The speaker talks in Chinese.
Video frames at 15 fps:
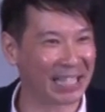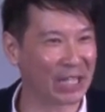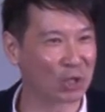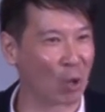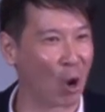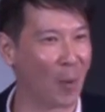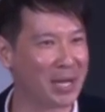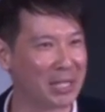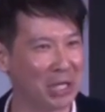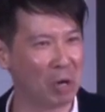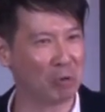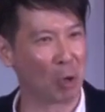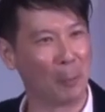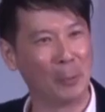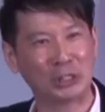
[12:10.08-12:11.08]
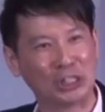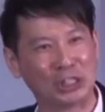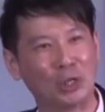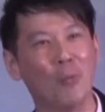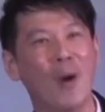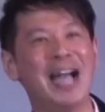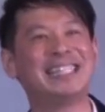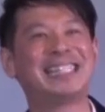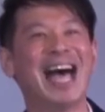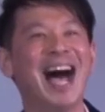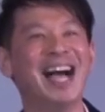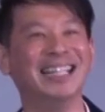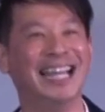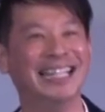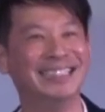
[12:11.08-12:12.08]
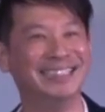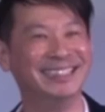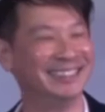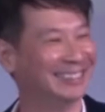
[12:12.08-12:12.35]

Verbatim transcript: 这个所谓的忧苦不是指外在，